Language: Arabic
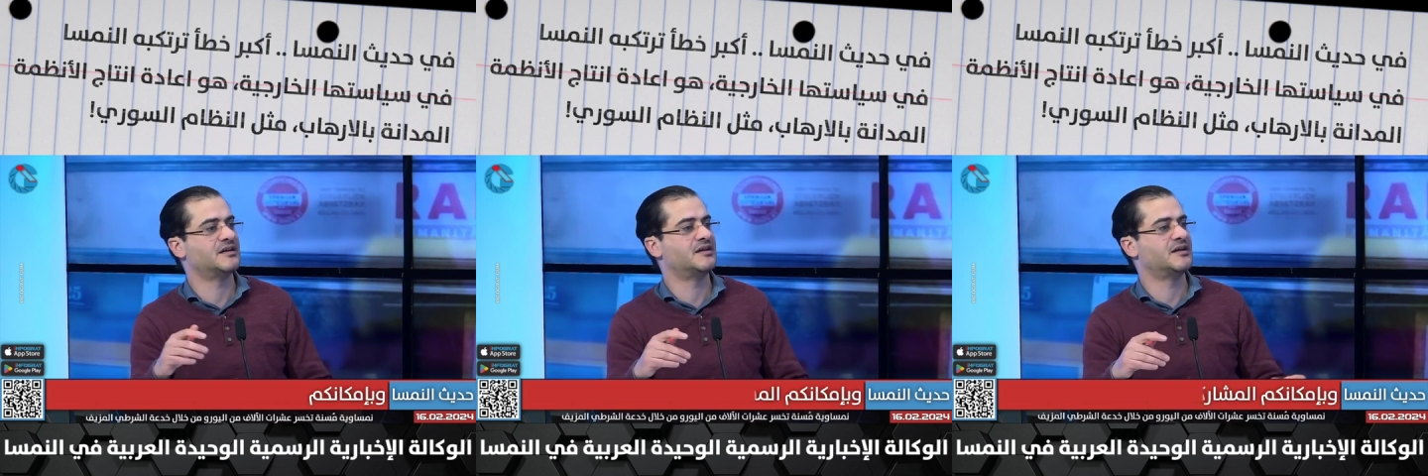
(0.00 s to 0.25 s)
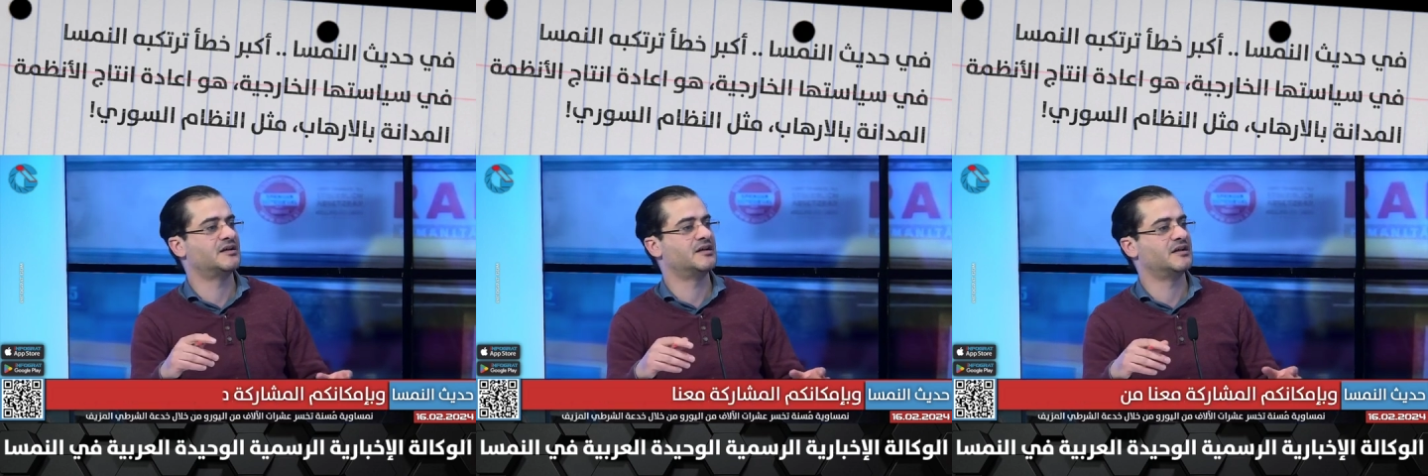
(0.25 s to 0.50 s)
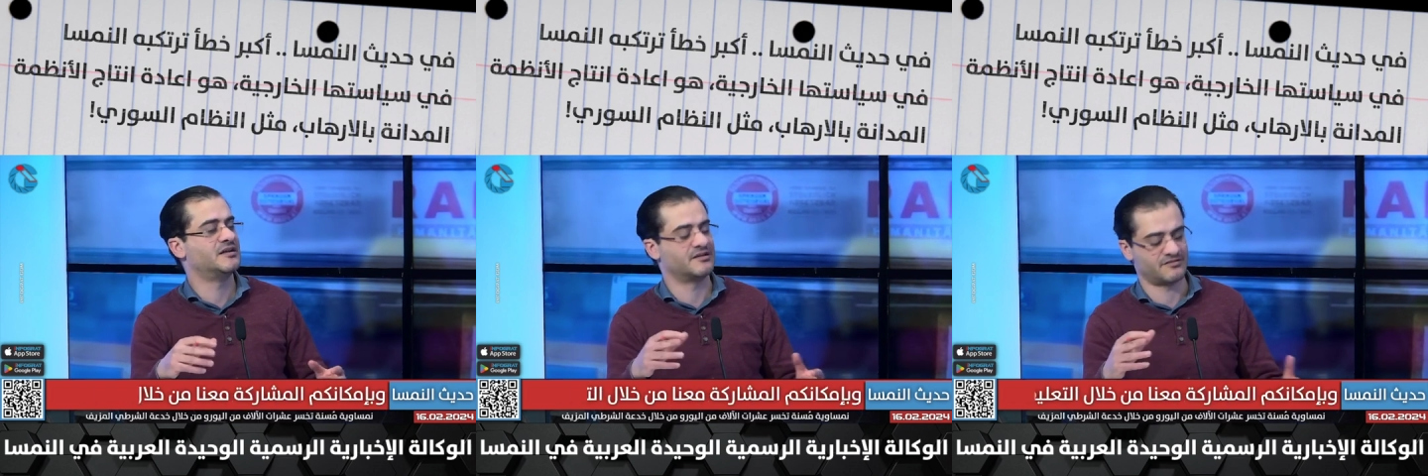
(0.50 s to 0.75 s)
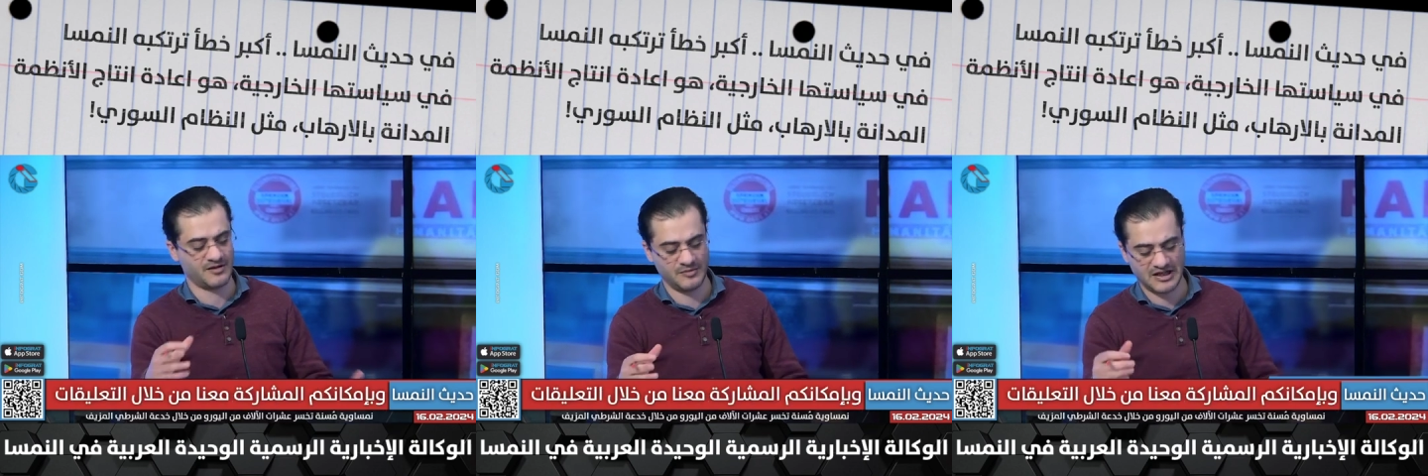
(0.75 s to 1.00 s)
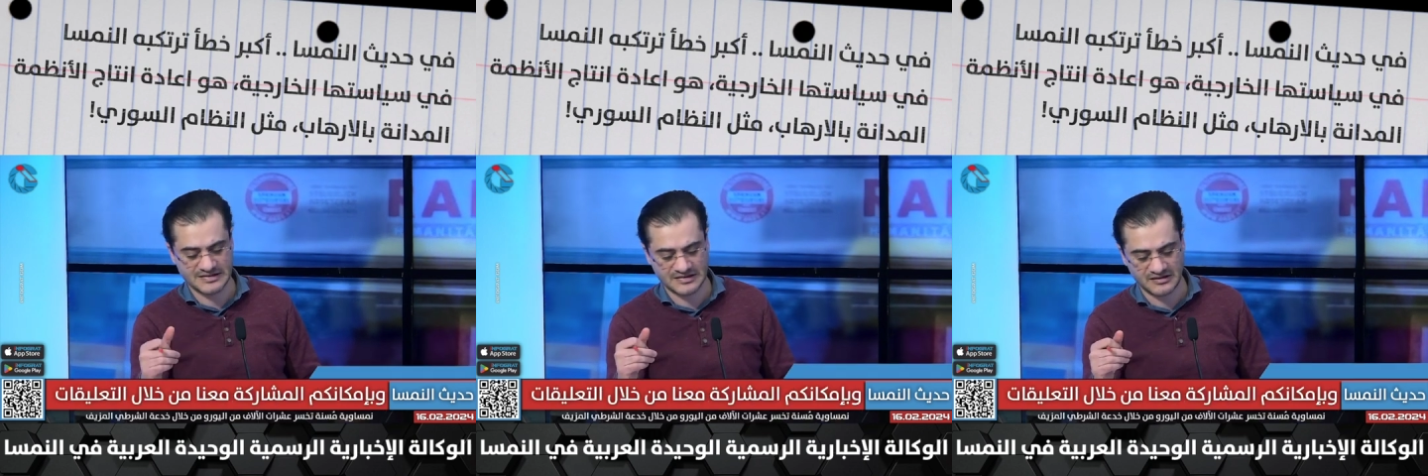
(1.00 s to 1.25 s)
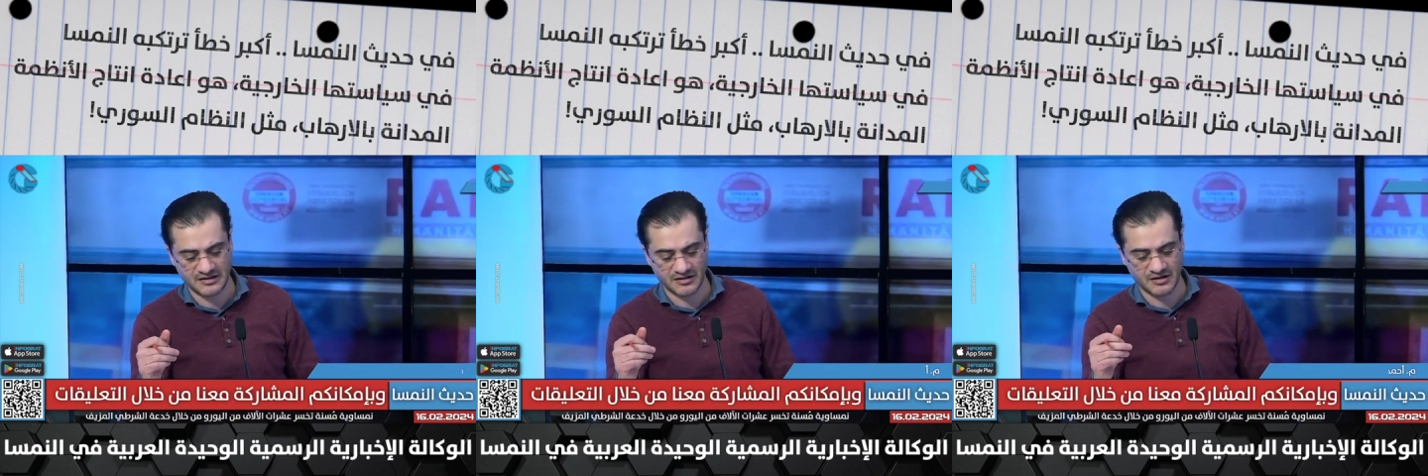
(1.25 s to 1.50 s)
آه، نظام
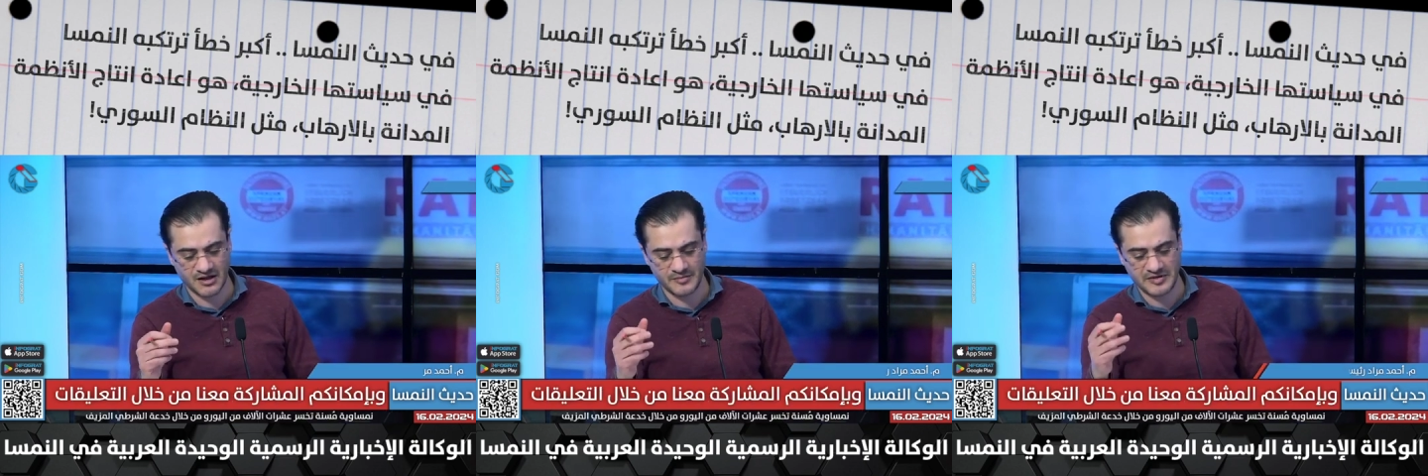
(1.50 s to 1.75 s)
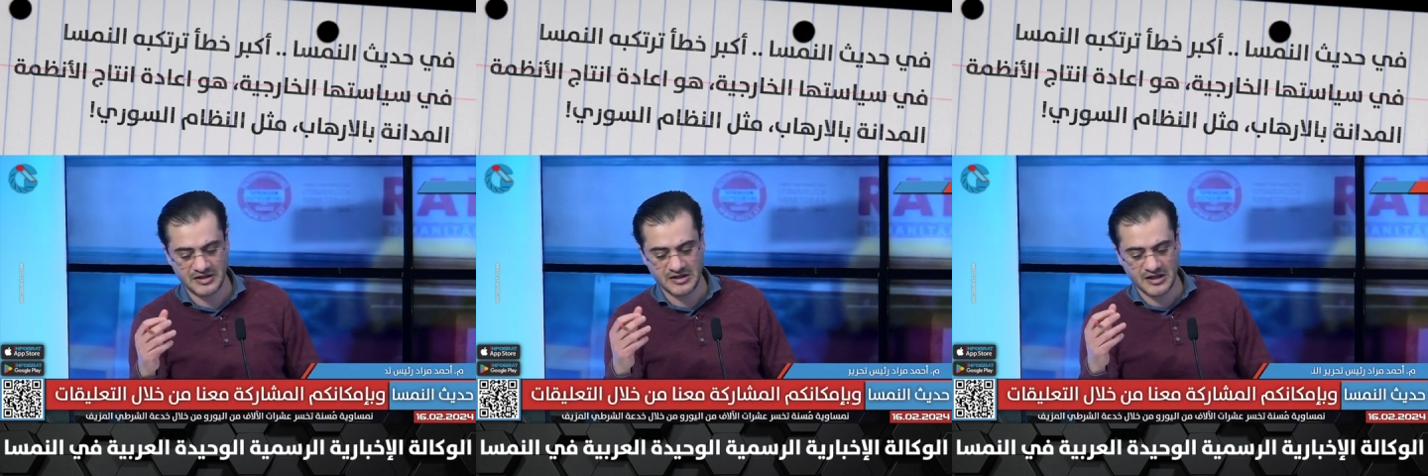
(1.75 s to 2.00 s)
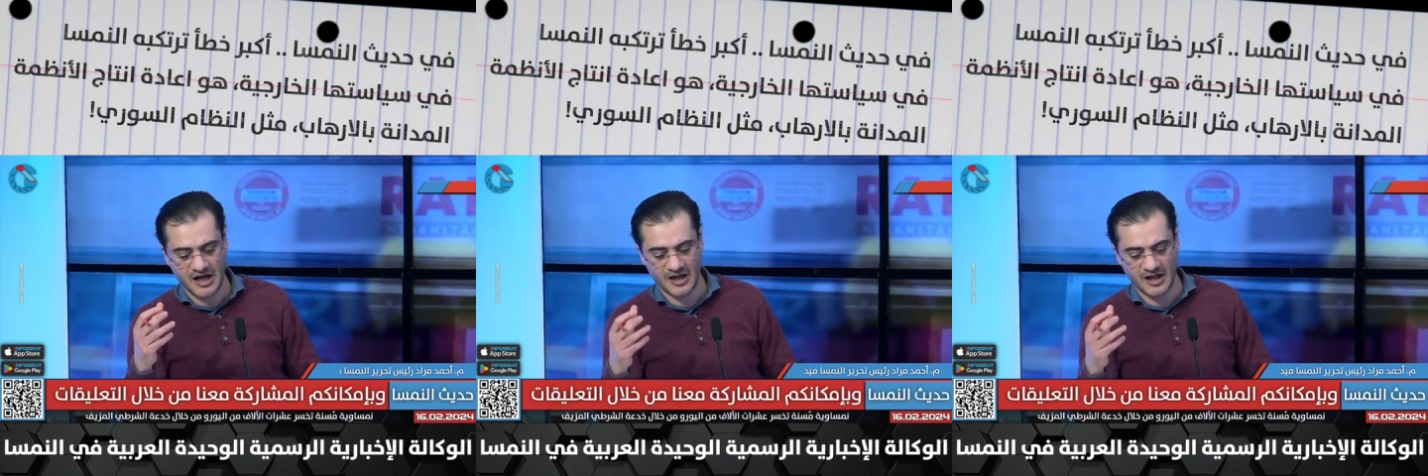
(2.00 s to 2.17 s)
الاسد الارهابي